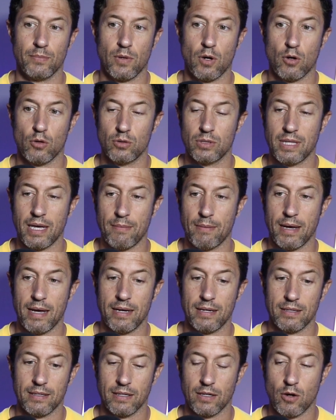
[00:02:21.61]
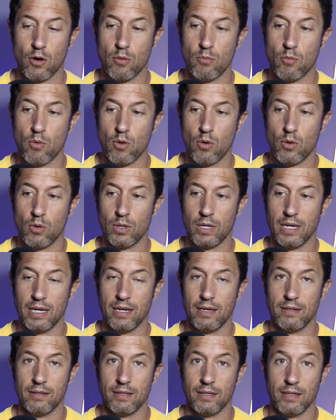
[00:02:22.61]
contaba eh, cómo
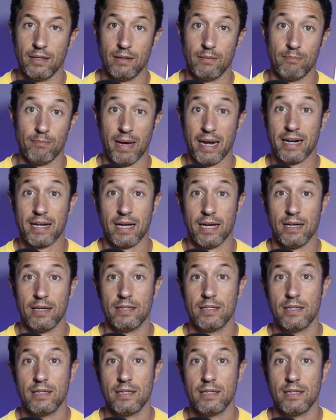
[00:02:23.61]
eh, Marca